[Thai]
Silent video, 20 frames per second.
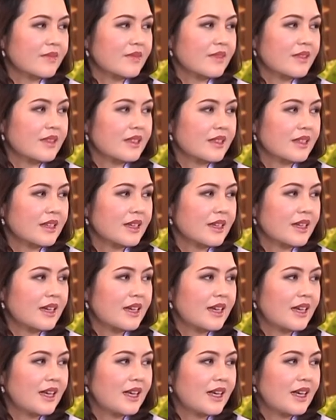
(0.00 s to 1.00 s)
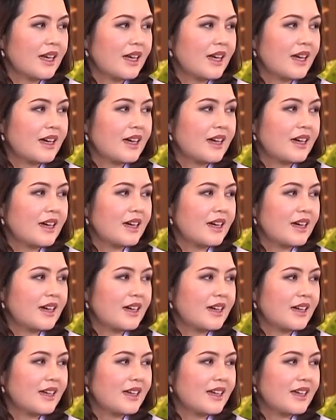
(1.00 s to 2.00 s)
องต้องผ่านกระบวนการไอ้เจ็บป
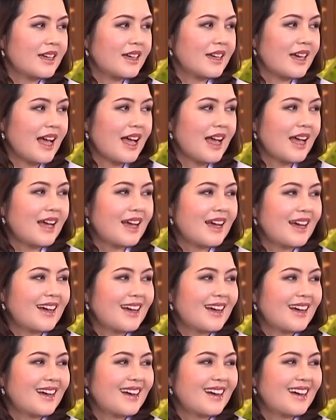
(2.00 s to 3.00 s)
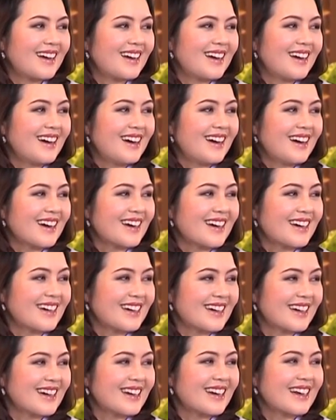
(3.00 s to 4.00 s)
วดไหมคะไม่ว่าจะวัดความดันหรืออะไรเงี้ย
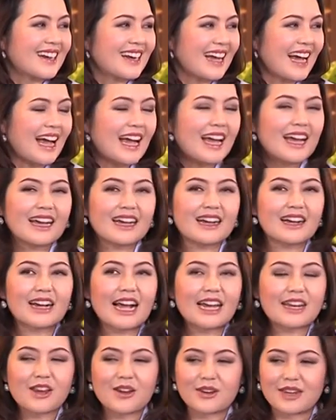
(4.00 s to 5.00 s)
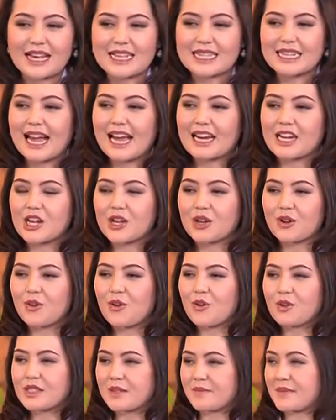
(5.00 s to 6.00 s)
เจ็บไหมคะการหยอดยาชาเนี่ยก็
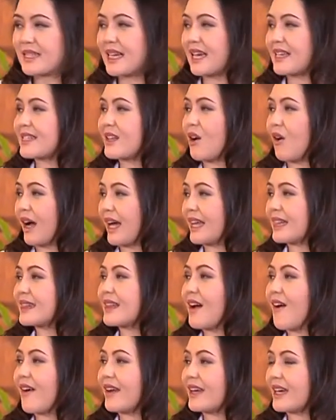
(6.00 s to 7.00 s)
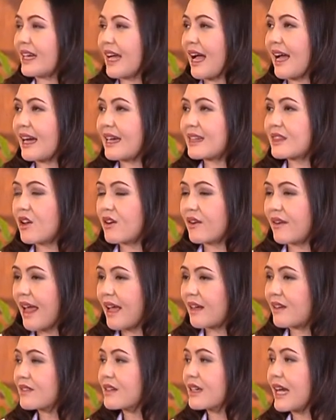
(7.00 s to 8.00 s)
คงจะมีใช้ 2 ขั้นตอนนะคะ ขั้นตอนแร
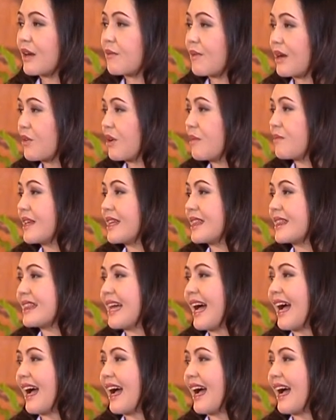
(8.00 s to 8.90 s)
กก็คือการวัดความดันตา